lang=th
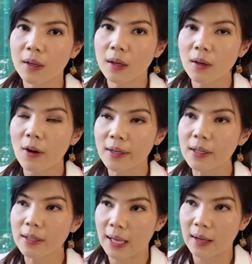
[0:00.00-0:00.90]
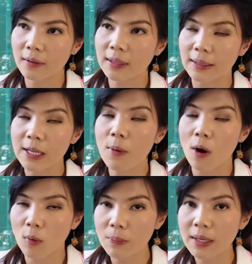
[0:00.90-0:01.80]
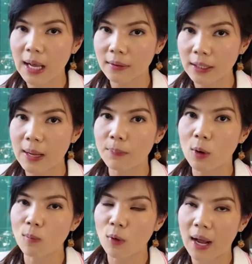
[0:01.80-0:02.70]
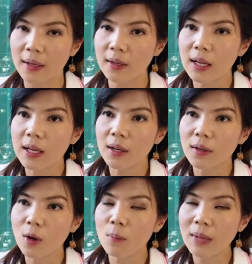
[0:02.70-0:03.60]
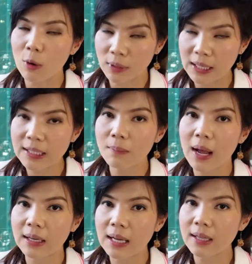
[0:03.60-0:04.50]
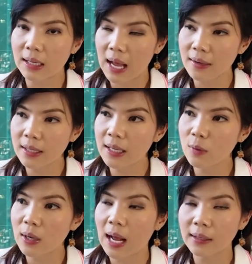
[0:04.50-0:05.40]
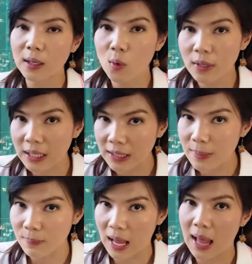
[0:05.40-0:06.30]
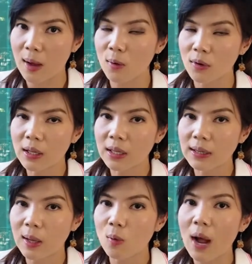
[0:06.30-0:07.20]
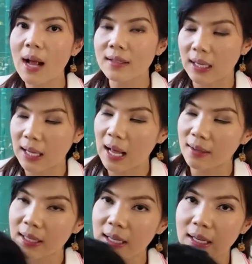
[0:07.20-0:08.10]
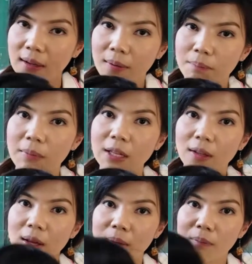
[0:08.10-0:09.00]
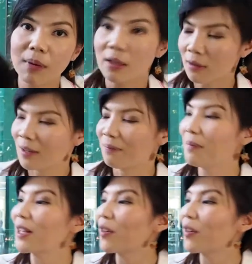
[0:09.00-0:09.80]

ก่อนอื่นเนี่ยอย่างที่บอกว่ามีการเตรียมนมไว้นมเหล่านี้จะมาได้จากการที่เวลาที่ลูกกินอิ่มแล้วเราว่างจากการที่ Hello, Hello. ไม่ไม่ต้อง